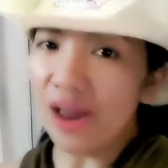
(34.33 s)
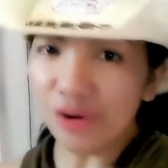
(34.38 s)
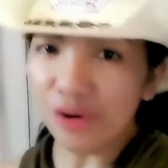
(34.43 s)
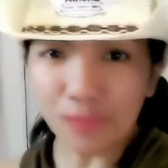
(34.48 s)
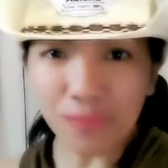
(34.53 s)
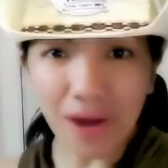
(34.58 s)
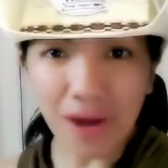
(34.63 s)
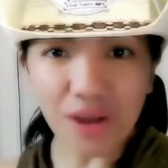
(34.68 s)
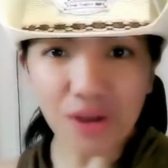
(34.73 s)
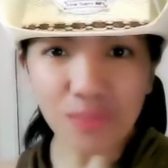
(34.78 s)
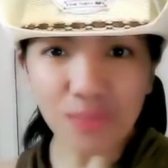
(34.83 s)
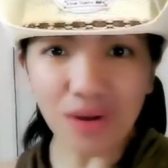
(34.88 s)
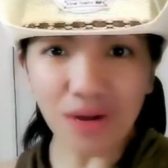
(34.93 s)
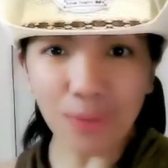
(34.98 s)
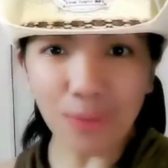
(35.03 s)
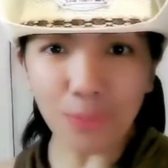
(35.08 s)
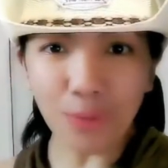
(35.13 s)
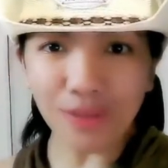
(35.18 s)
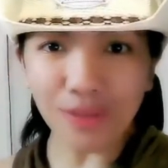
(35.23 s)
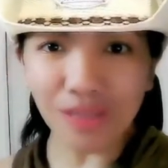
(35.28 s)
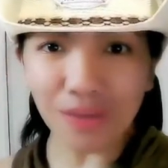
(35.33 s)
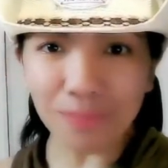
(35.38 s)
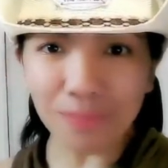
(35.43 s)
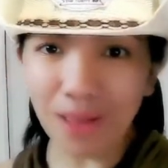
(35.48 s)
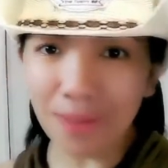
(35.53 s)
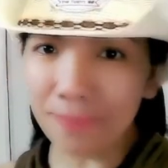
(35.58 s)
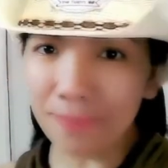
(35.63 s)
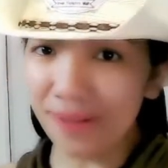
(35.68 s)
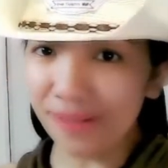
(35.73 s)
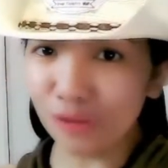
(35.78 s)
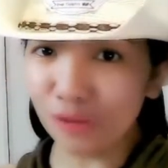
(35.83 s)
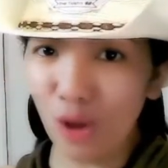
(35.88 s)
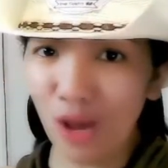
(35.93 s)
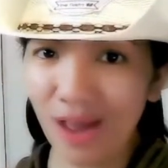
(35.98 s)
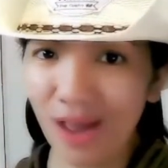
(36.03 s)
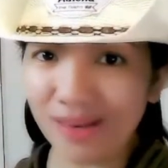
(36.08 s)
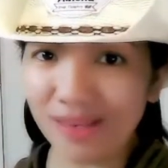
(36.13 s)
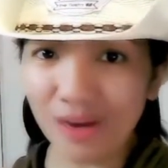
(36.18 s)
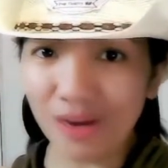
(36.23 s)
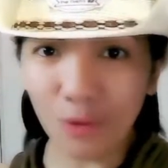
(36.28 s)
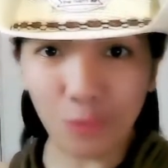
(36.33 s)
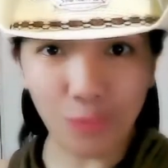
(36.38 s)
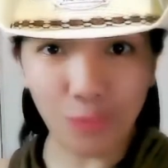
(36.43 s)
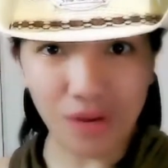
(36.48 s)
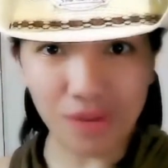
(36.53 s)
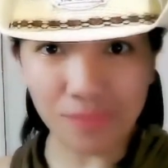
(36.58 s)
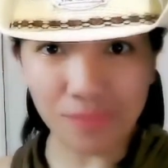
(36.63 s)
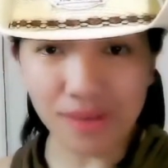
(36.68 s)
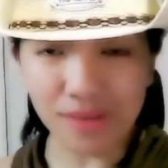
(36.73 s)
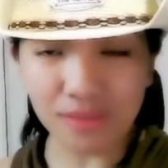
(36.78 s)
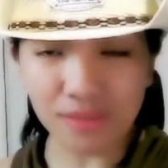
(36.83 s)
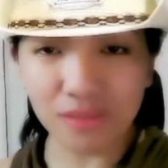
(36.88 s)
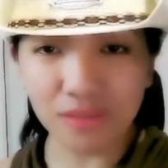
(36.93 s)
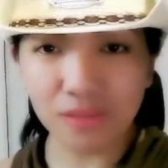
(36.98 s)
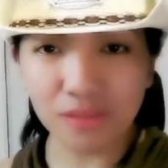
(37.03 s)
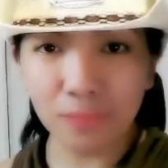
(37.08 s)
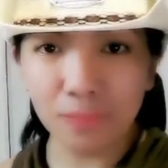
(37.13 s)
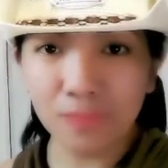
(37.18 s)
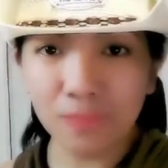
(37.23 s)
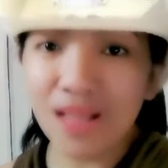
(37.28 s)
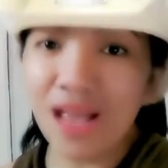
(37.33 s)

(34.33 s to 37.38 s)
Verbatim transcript: Ano ba yung mga pwedeng maapektuhan ng rabies?